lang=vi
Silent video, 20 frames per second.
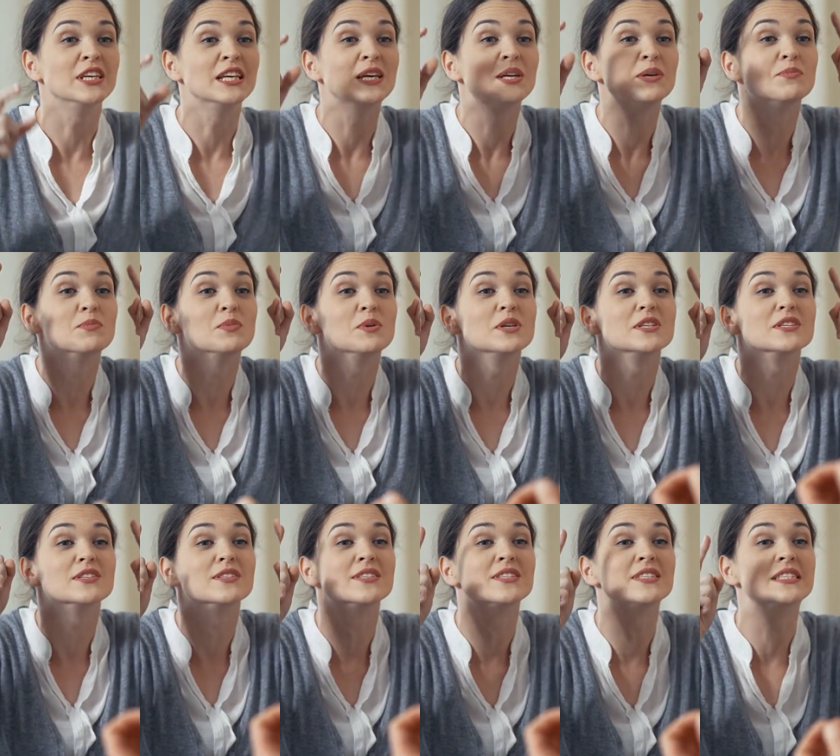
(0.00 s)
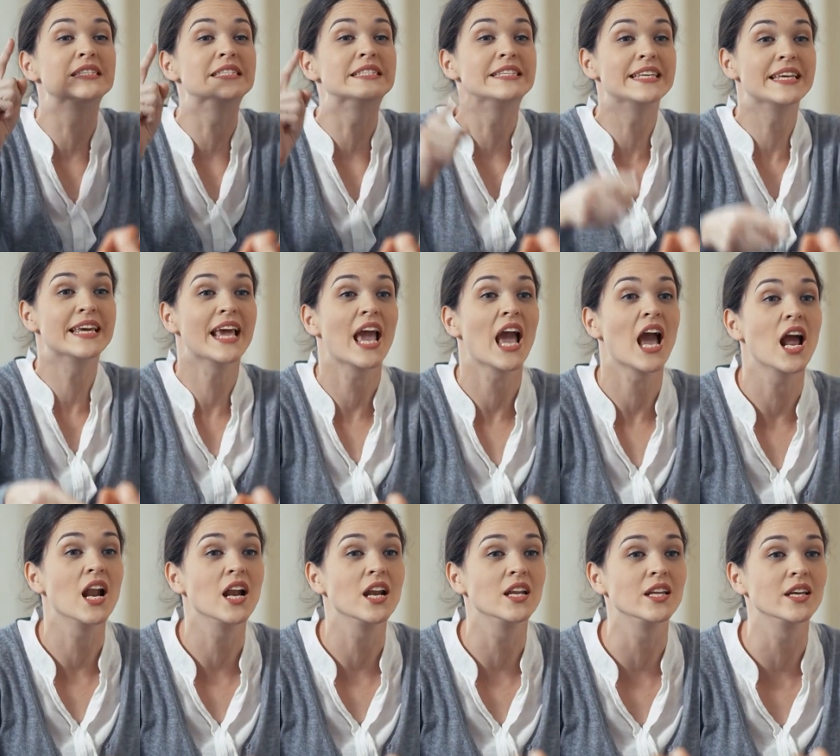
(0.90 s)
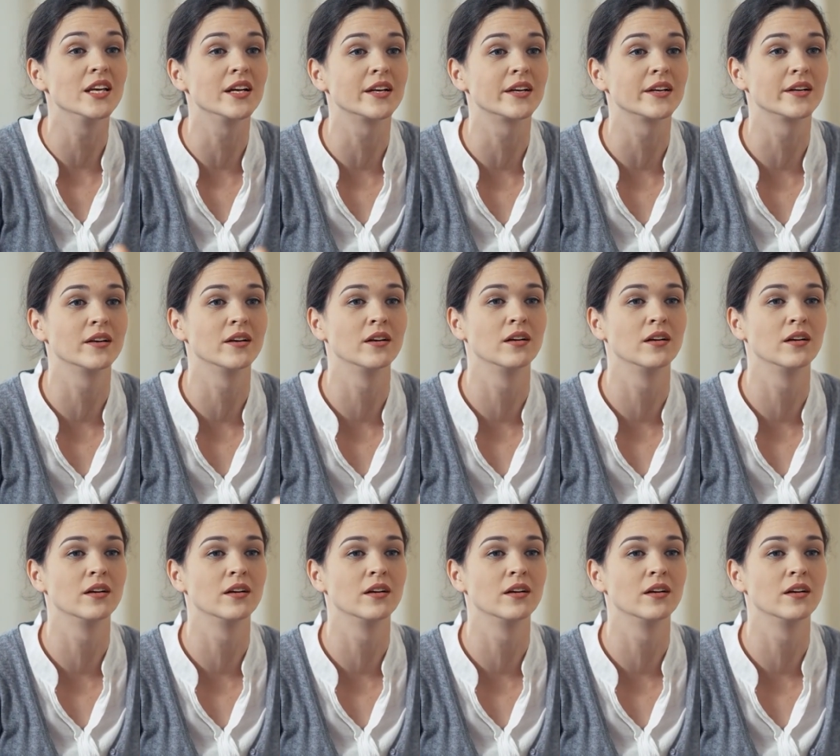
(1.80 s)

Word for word: Nay gặp mấy đứa nhỏ hơn mới vô.